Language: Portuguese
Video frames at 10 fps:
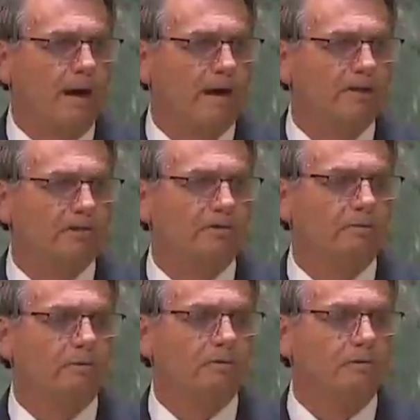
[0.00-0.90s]
país do
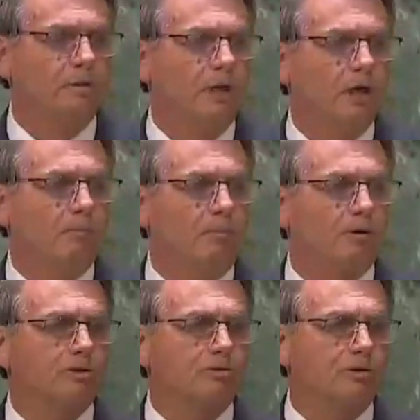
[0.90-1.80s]
mundo
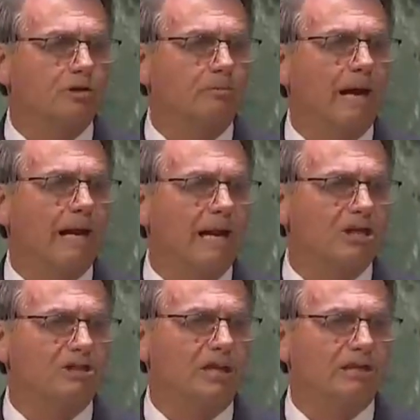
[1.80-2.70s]
possui uma
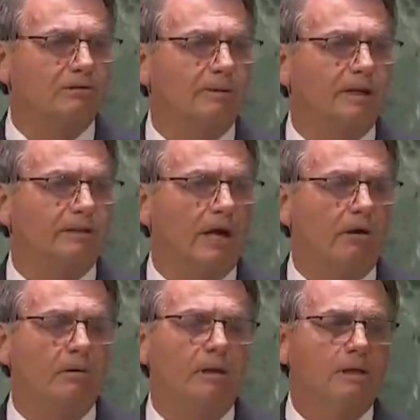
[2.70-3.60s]
legislação
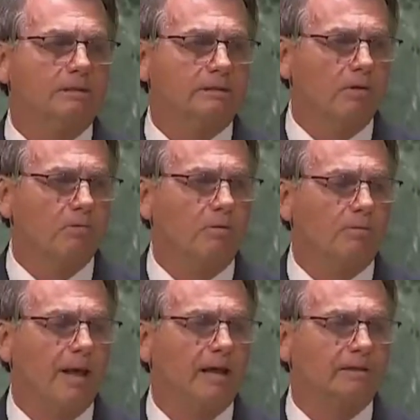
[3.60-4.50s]
ambiental tão
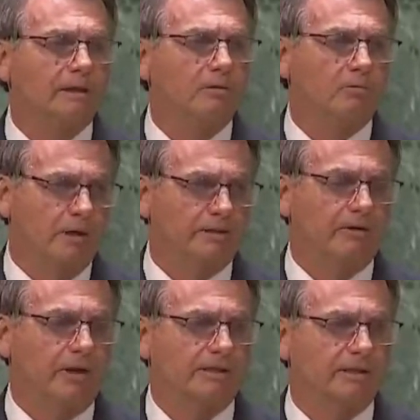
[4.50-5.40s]
completa quanto
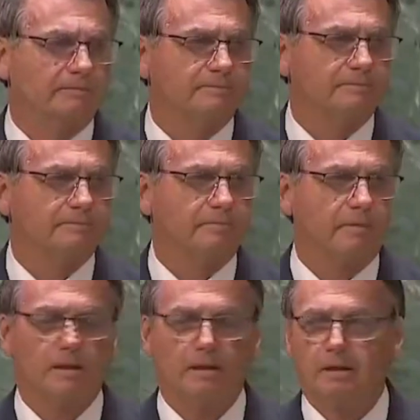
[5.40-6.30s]
a nossa.
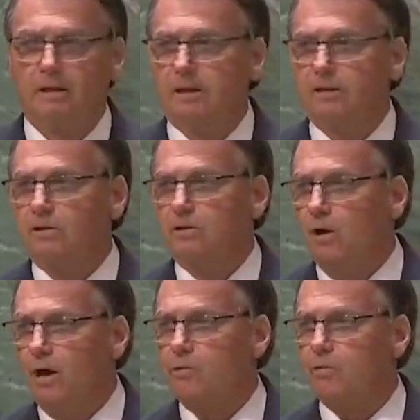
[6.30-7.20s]

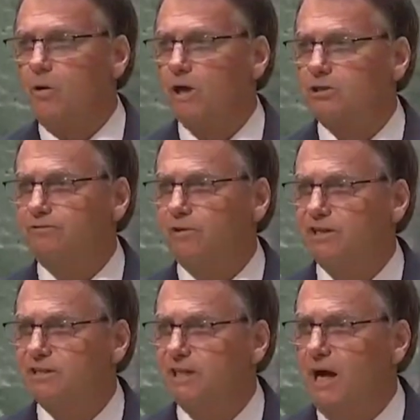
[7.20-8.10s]
Nosso Código
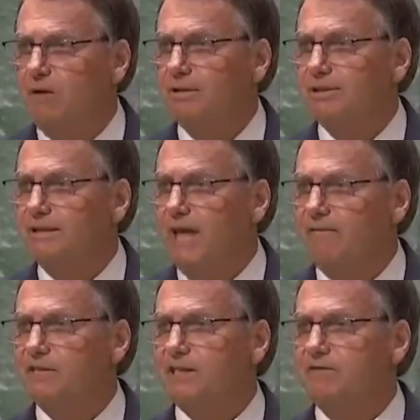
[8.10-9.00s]
Florestal
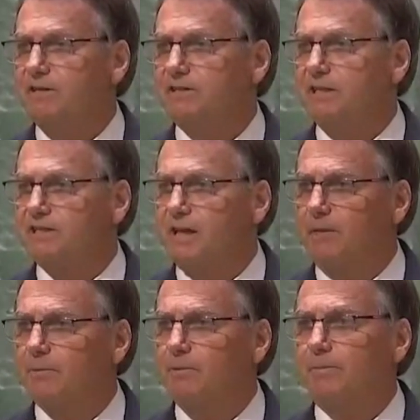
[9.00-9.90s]
deve servir de
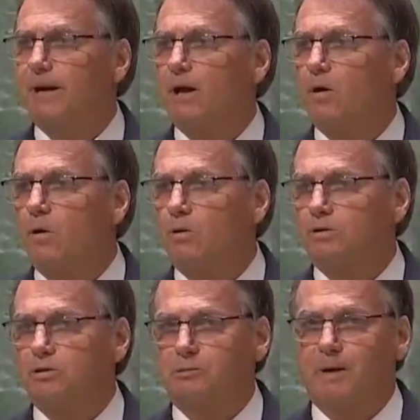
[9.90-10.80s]
exemplo para
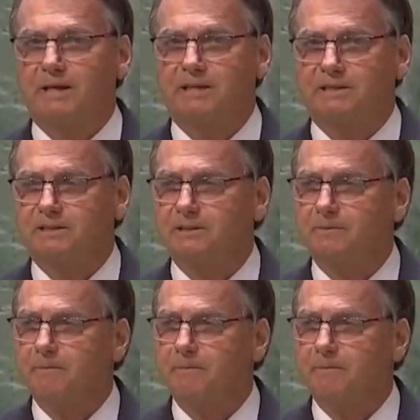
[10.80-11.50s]
outros países.